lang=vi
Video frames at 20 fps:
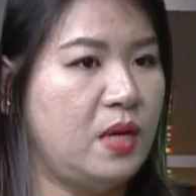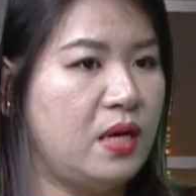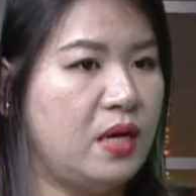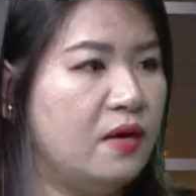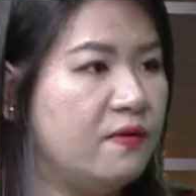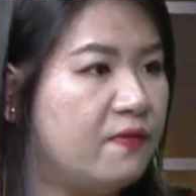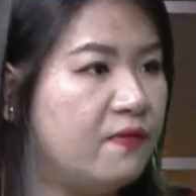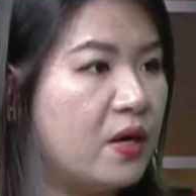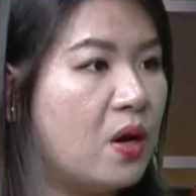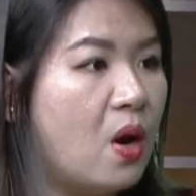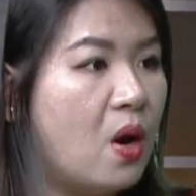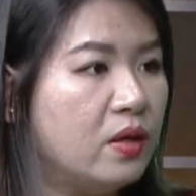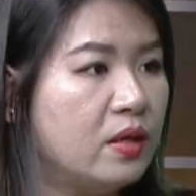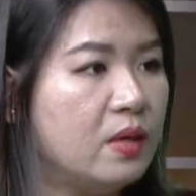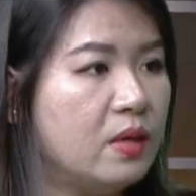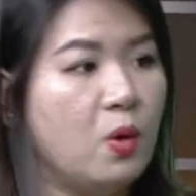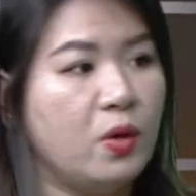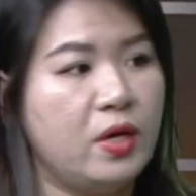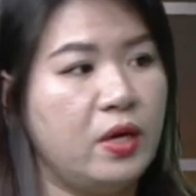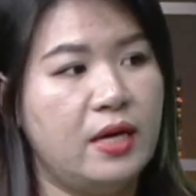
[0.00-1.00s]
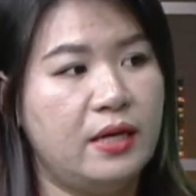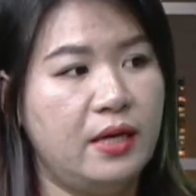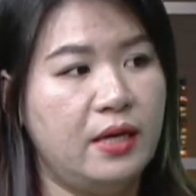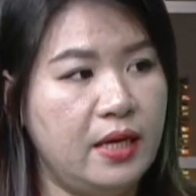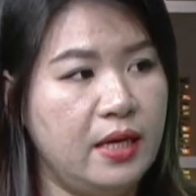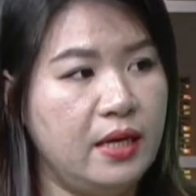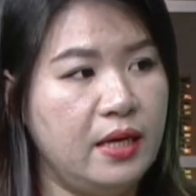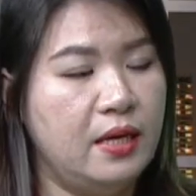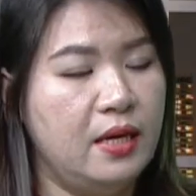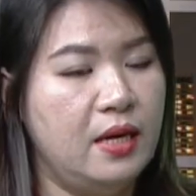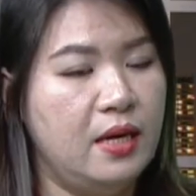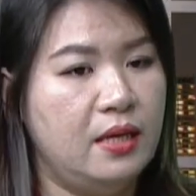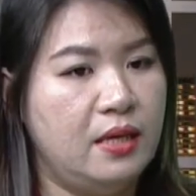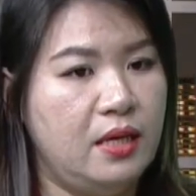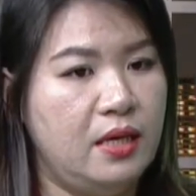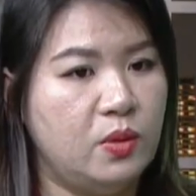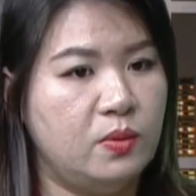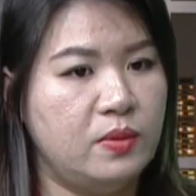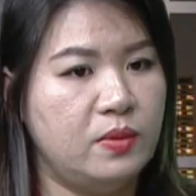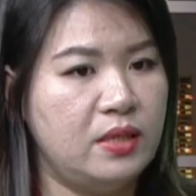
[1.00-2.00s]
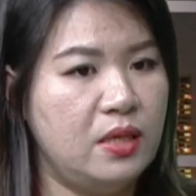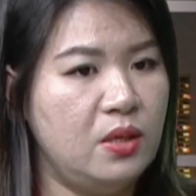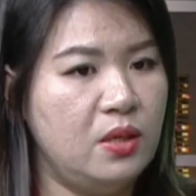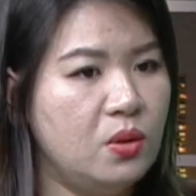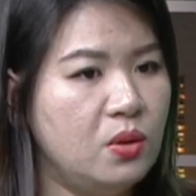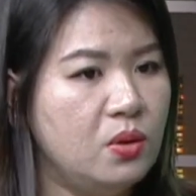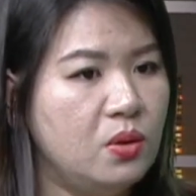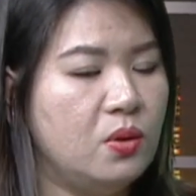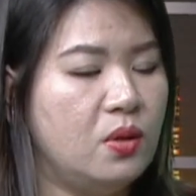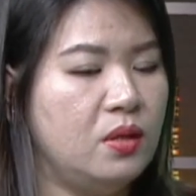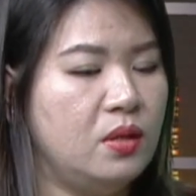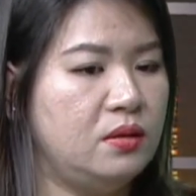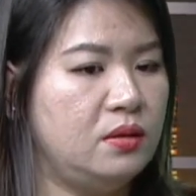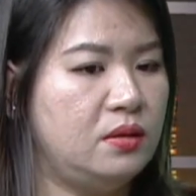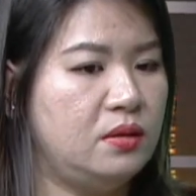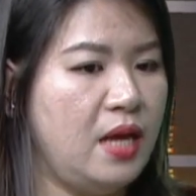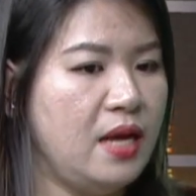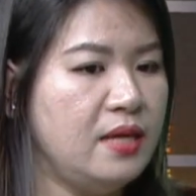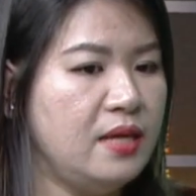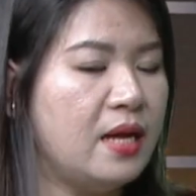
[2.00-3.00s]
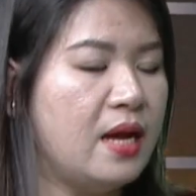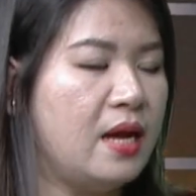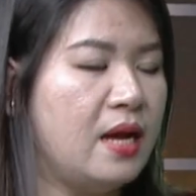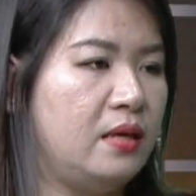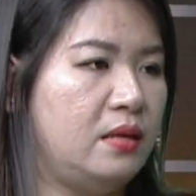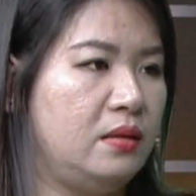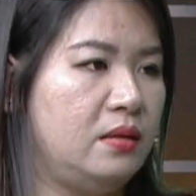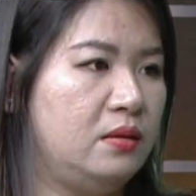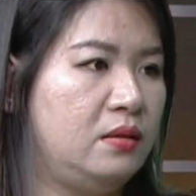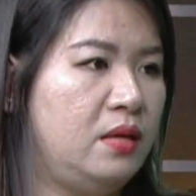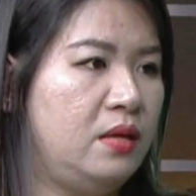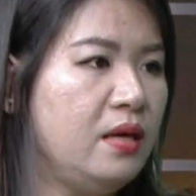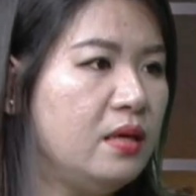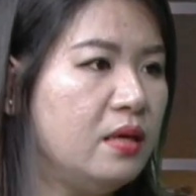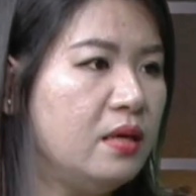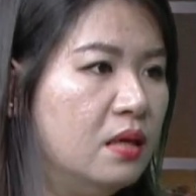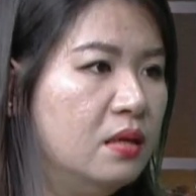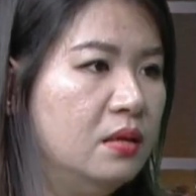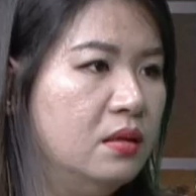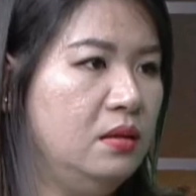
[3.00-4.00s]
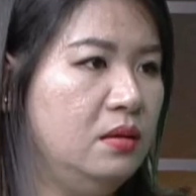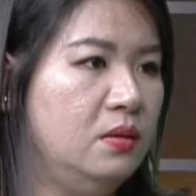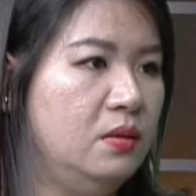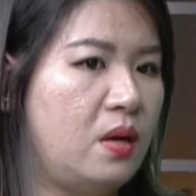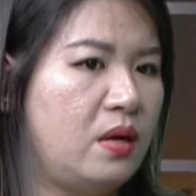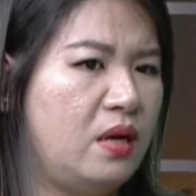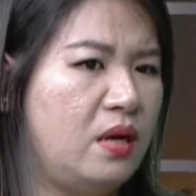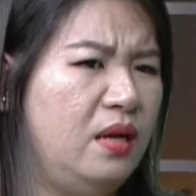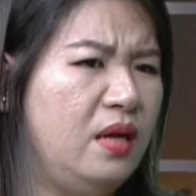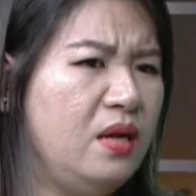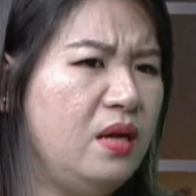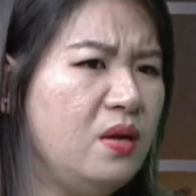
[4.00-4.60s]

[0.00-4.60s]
cần phải có những cái bộ kỹ năng này đi thì chúng ta sẽ luôn luôn dễ dàng thích ứng hoặc là linh